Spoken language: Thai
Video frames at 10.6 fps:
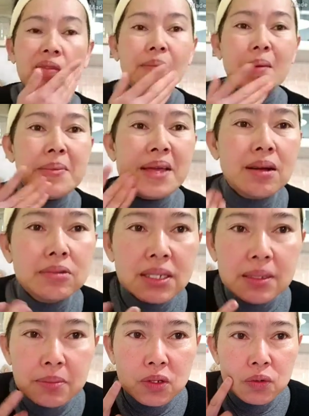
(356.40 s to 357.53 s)
แป๊บเดียวเขา
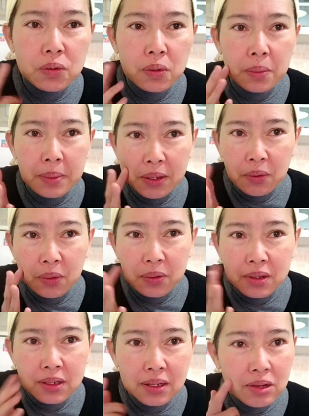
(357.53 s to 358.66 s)
ซึมสู่ผิว
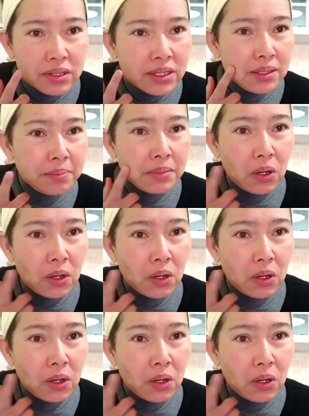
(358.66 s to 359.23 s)
เขาซึม